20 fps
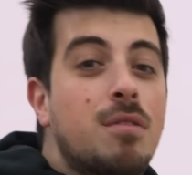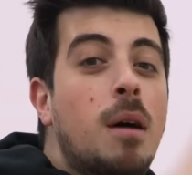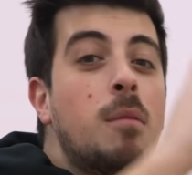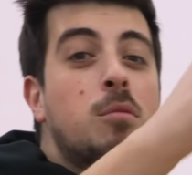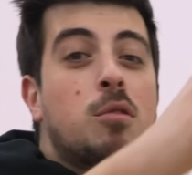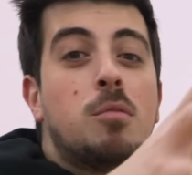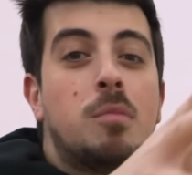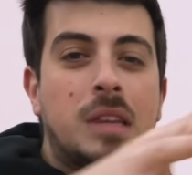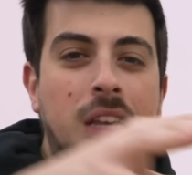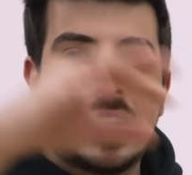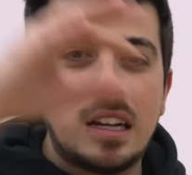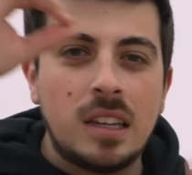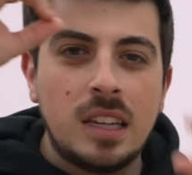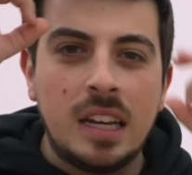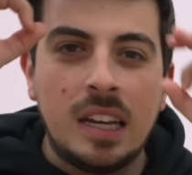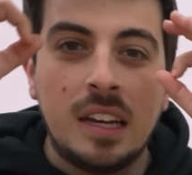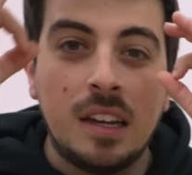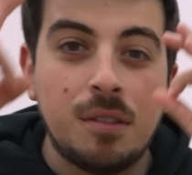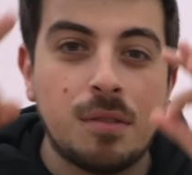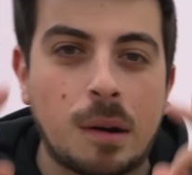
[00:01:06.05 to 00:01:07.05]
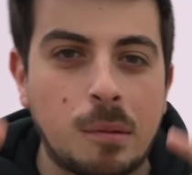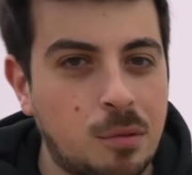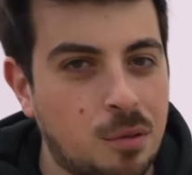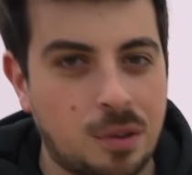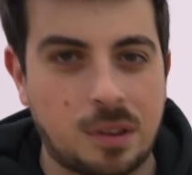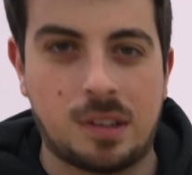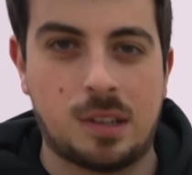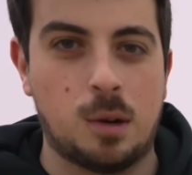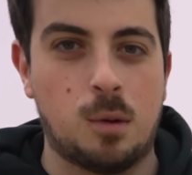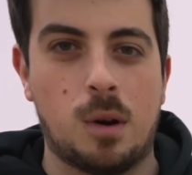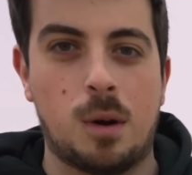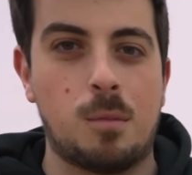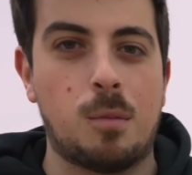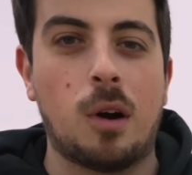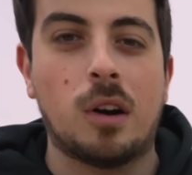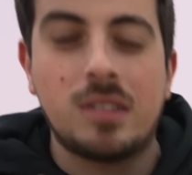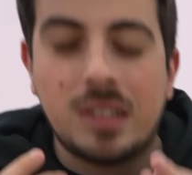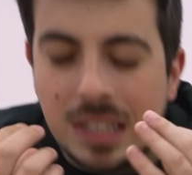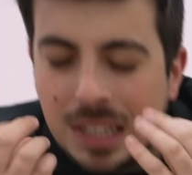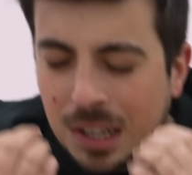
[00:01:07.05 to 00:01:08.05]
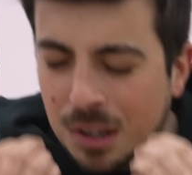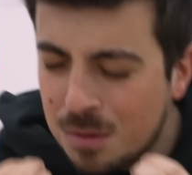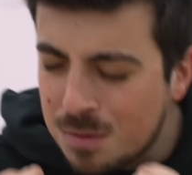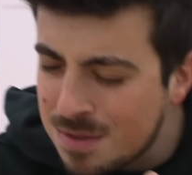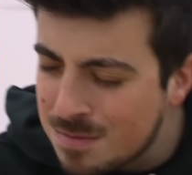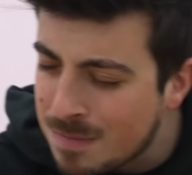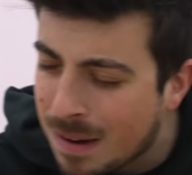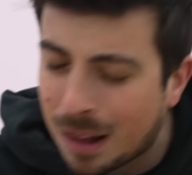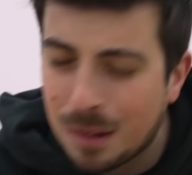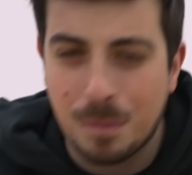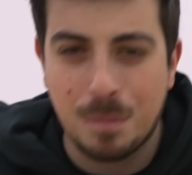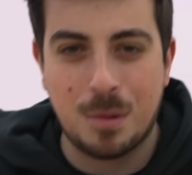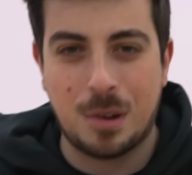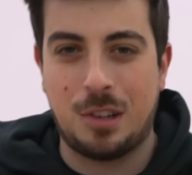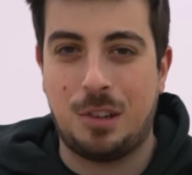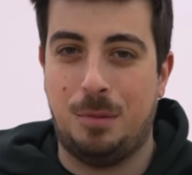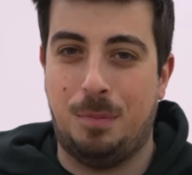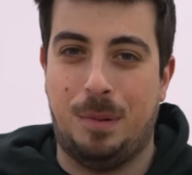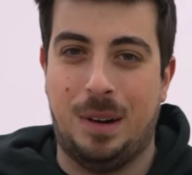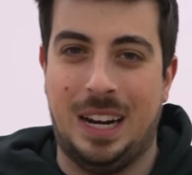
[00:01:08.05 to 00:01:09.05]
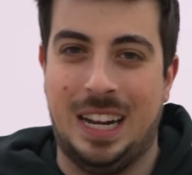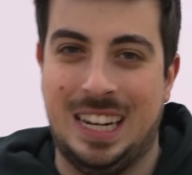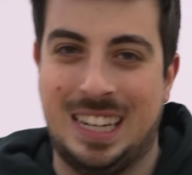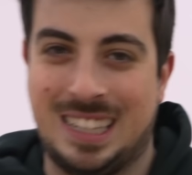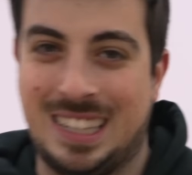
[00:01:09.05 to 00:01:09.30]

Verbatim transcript: Vamos meter ali e vamos fazer o unboxing que eu mal posso esperar.